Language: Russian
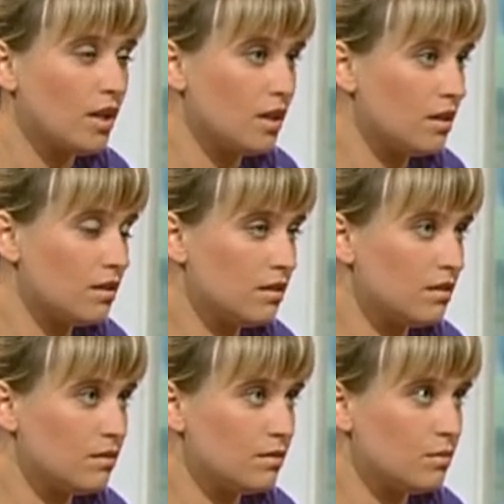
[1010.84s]
я,
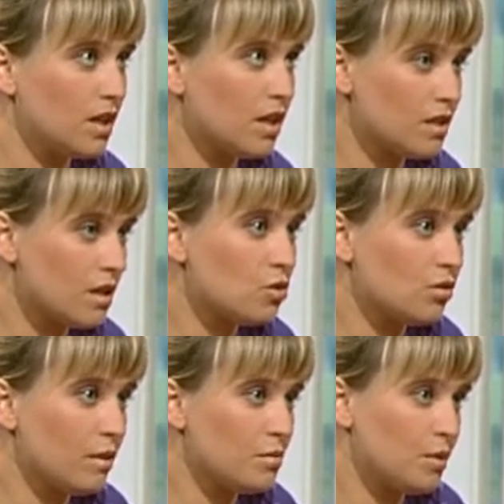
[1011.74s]
э, мне казалось,
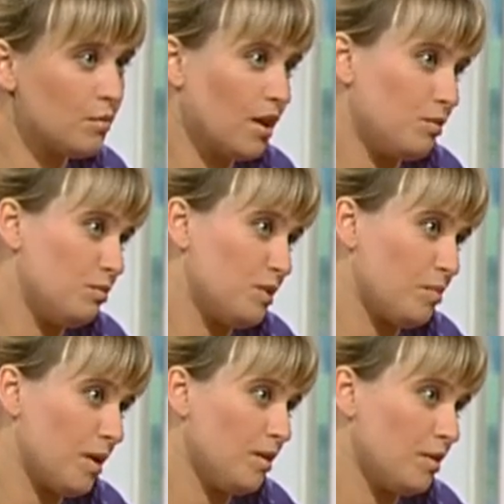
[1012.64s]
что я вообще как бы
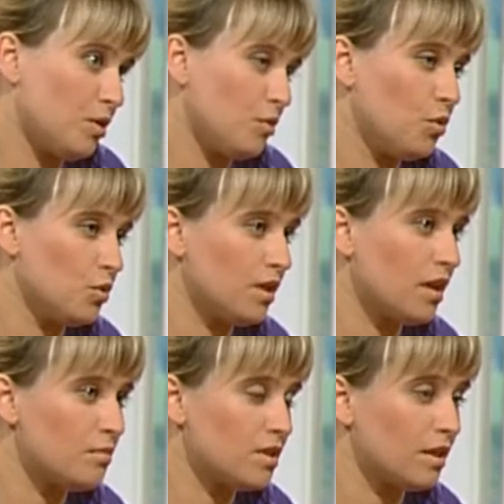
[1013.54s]
беспроблемный ребенок.
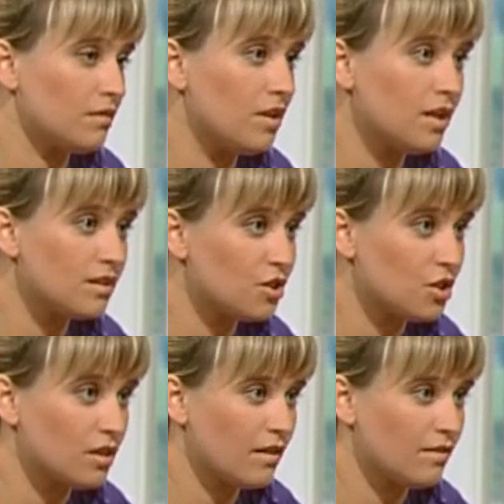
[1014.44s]
Я бесконфликтный
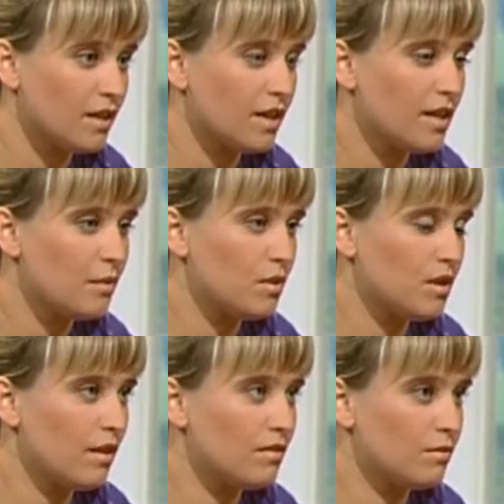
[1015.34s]
человек.
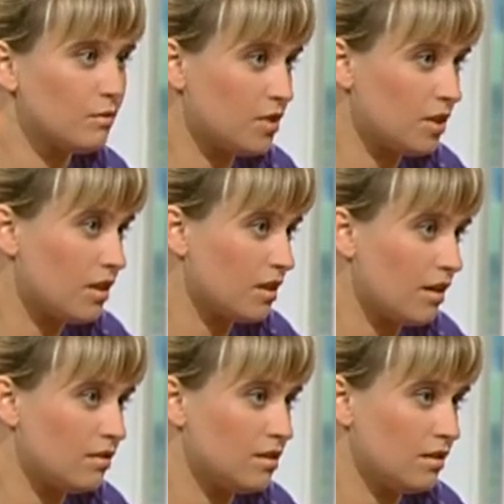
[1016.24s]
Мне нравилось, всегда
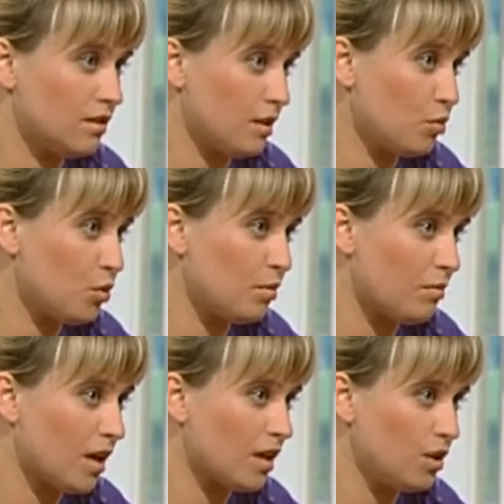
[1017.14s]
нравилось делать добро,
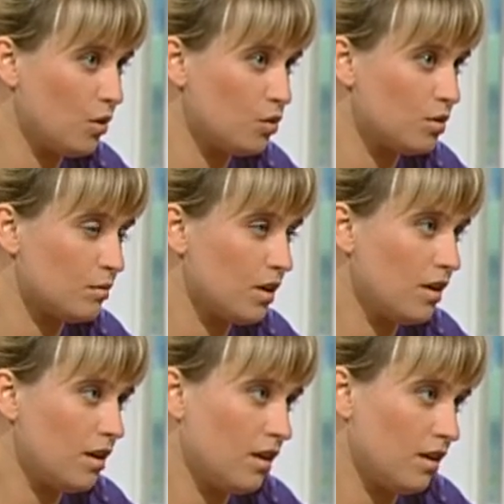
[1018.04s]
помогать людям.
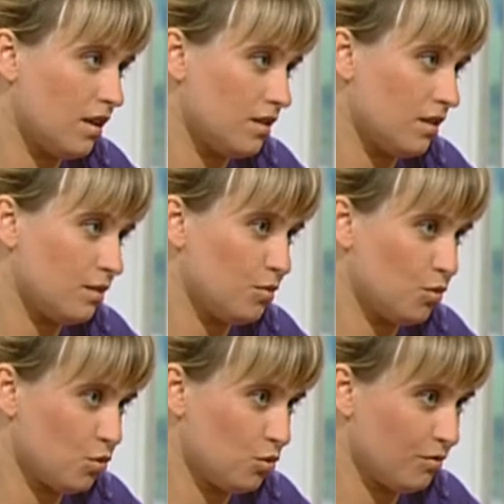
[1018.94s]
И казалось
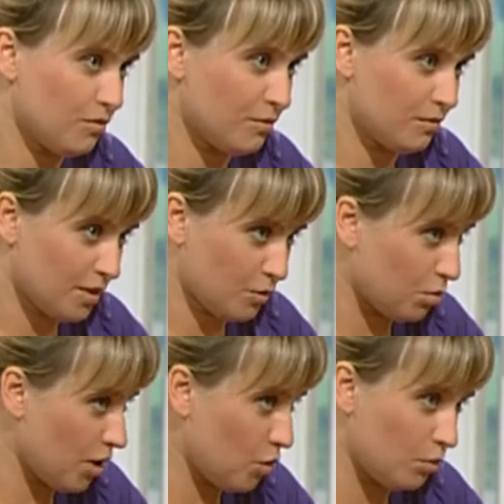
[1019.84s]
бы, ну что в этом
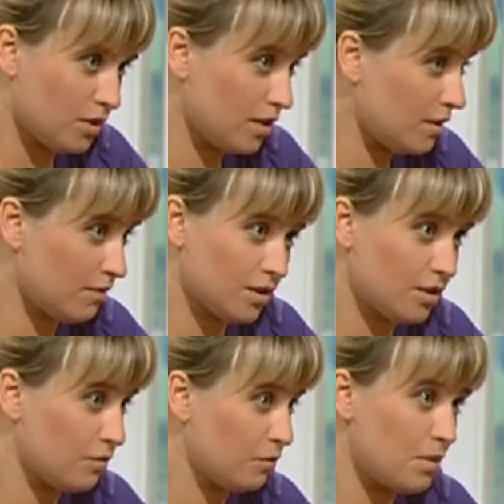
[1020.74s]
плохом? Это, это,
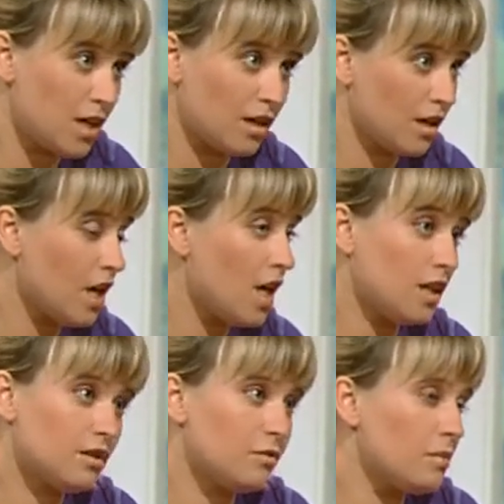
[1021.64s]
это в мире, люди
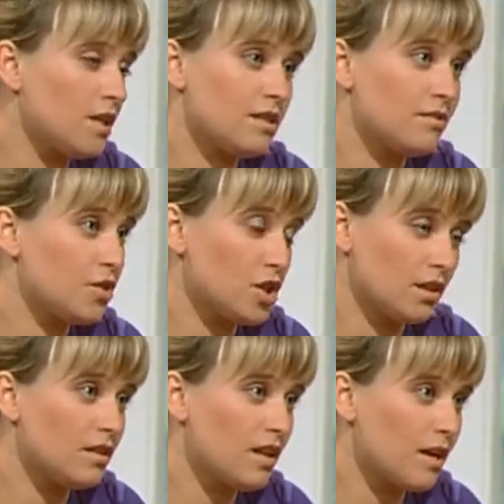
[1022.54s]
это в мире совершенно